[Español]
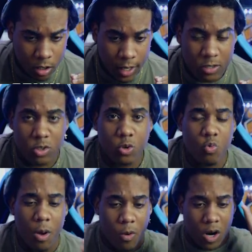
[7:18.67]
¿Eso es un
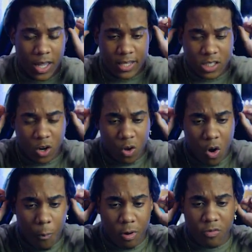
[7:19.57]
nuevo glitch,
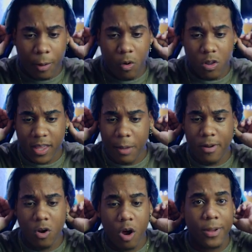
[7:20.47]
loco? Por favor, díganme
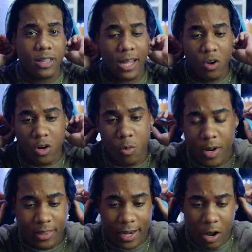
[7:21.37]
en los comentarios que no me
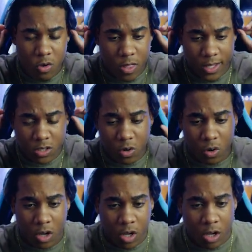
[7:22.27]
he enterado yo de eso.
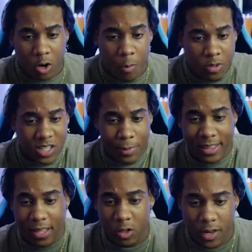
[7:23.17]
¿Cómo se
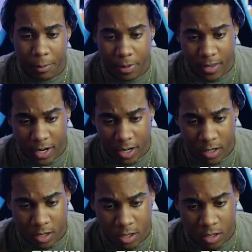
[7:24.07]
mete dentro de la piedra?
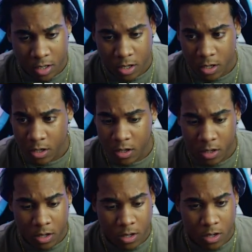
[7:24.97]

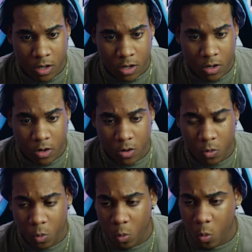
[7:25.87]

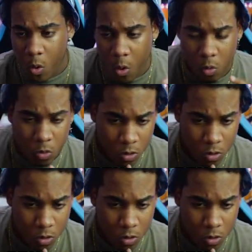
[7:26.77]
Wow.